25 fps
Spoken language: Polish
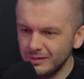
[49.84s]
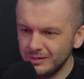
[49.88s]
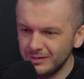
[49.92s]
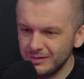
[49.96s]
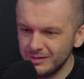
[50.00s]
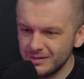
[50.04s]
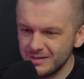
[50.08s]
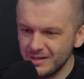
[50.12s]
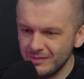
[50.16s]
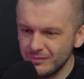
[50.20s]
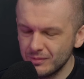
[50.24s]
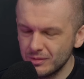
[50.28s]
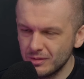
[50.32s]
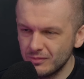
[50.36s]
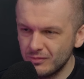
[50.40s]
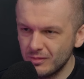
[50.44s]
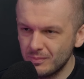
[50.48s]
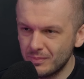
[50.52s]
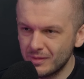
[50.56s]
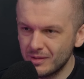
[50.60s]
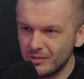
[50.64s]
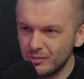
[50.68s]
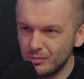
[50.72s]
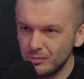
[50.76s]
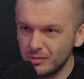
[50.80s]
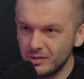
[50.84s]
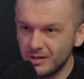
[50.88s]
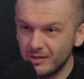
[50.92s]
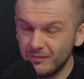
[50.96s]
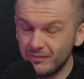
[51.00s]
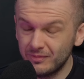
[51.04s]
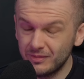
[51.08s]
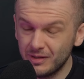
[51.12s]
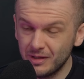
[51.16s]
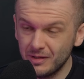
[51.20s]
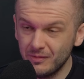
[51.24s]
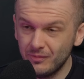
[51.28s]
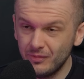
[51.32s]
Y, zawodowo pracuję
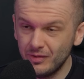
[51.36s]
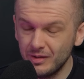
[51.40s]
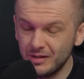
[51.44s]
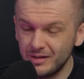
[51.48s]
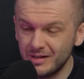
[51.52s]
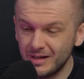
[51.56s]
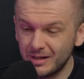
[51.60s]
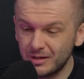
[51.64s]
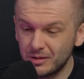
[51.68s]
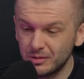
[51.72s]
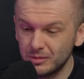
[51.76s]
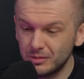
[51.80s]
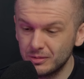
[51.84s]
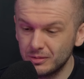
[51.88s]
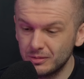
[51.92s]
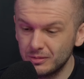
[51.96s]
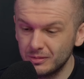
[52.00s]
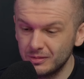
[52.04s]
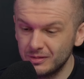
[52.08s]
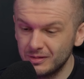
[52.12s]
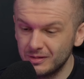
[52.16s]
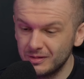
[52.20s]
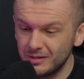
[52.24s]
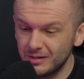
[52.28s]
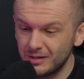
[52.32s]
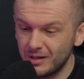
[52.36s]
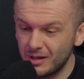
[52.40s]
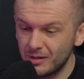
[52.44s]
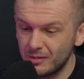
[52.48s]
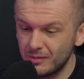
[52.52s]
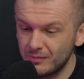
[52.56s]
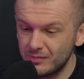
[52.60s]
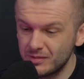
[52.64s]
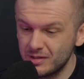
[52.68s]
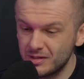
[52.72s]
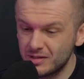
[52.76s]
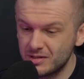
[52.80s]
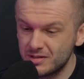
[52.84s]
w tej chwili jako y,
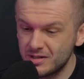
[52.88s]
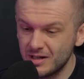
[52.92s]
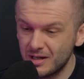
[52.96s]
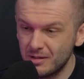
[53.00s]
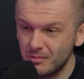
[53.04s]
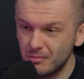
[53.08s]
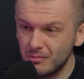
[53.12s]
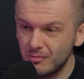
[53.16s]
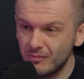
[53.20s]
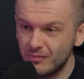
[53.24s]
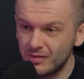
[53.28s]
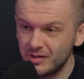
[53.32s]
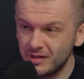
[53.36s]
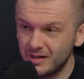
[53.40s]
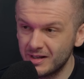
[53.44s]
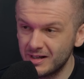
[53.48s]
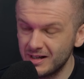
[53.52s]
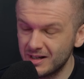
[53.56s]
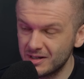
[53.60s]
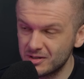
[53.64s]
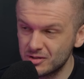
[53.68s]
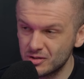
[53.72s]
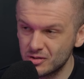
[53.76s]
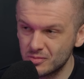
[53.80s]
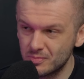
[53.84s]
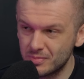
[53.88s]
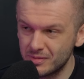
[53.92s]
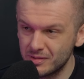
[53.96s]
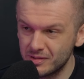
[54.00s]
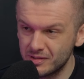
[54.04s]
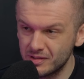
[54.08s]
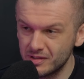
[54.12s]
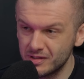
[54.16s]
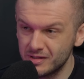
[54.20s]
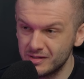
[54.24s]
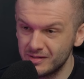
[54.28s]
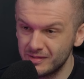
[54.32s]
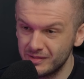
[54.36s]
kierownik działu w Ringer
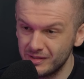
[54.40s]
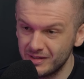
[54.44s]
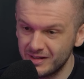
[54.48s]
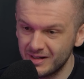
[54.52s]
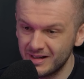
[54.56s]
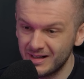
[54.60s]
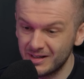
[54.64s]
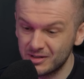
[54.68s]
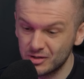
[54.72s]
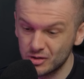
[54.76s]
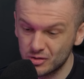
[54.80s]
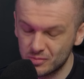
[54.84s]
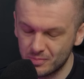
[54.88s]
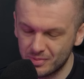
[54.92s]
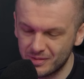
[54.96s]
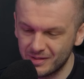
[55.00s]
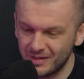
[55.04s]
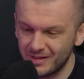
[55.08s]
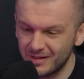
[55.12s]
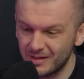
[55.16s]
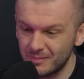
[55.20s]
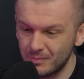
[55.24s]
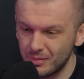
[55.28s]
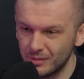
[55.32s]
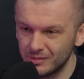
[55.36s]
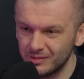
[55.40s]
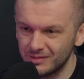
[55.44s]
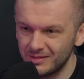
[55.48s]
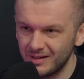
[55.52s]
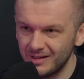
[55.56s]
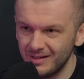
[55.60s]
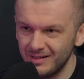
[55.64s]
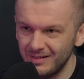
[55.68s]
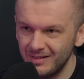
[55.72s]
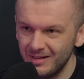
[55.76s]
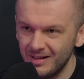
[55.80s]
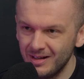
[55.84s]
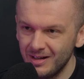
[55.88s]
Action, y, Springer
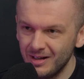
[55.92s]
Polska.